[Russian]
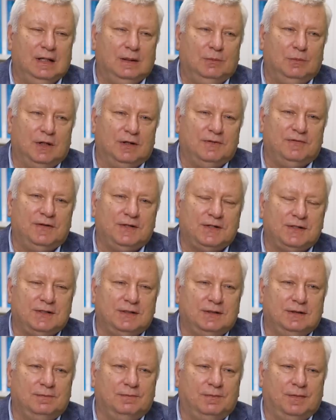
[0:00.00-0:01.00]

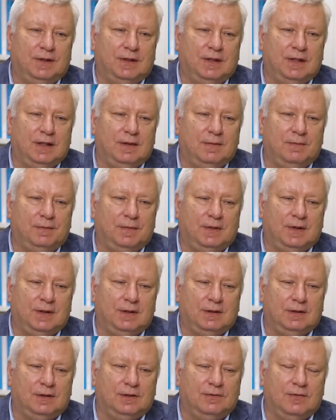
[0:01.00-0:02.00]
профессор. Я
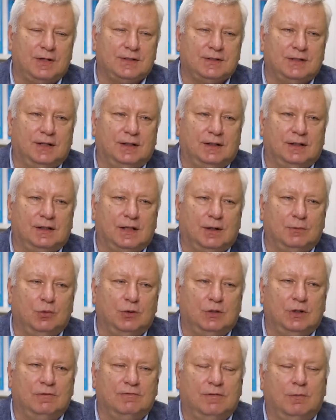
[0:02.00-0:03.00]
20 лет
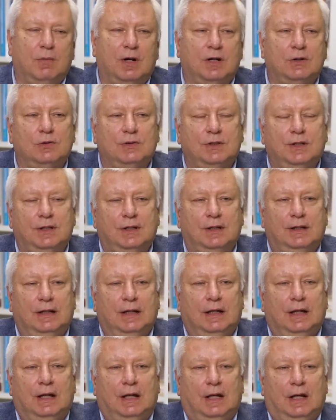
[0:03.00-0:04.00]
отработал в оборонке.
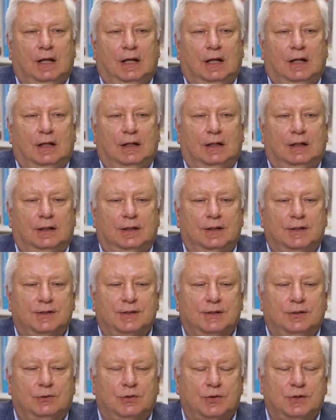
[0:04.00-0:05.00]
А, и с
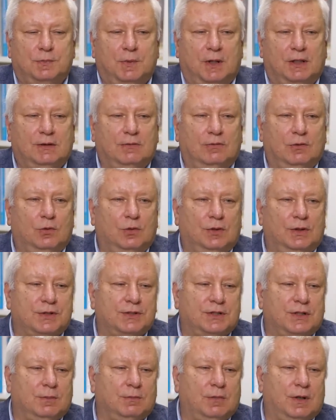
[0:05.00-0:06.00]
95 -го года
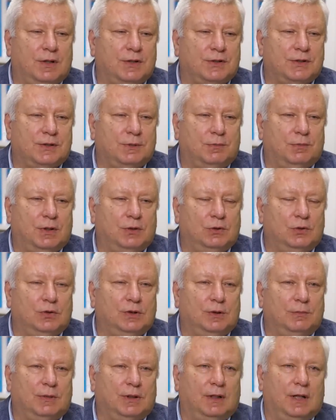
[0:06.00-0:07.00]
занимаюсь
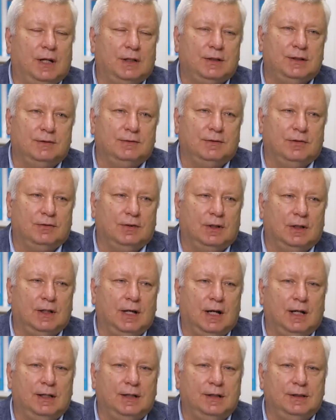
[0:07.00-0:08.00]
продуктами для активного
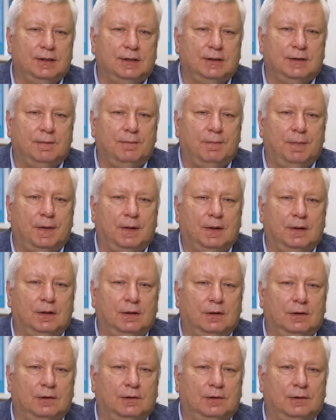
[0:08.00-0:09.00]
долголетия
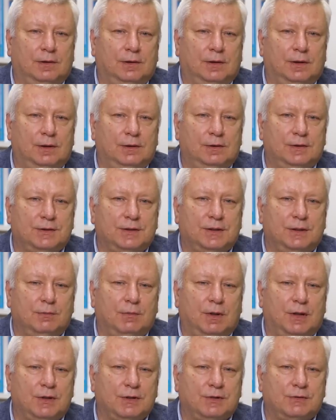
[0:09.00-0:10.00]
а, и
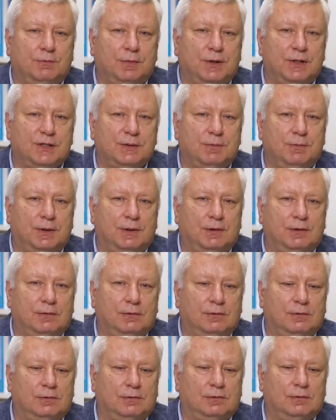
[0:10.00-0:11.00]
занимаюсь, в принципе,
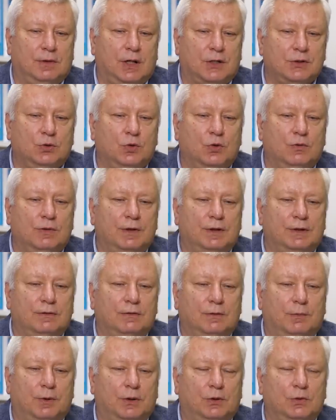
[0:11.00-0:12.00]
основой
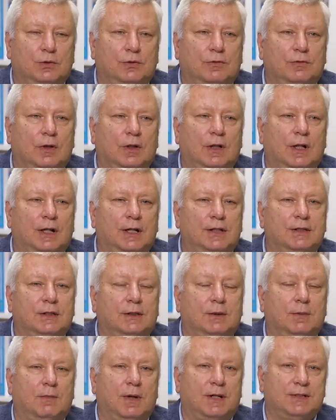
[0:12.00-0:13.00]
этого продукта долголетия –
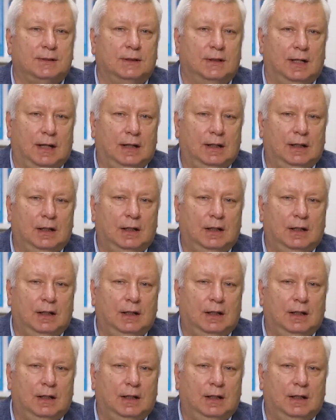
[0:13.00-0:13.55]
это масла.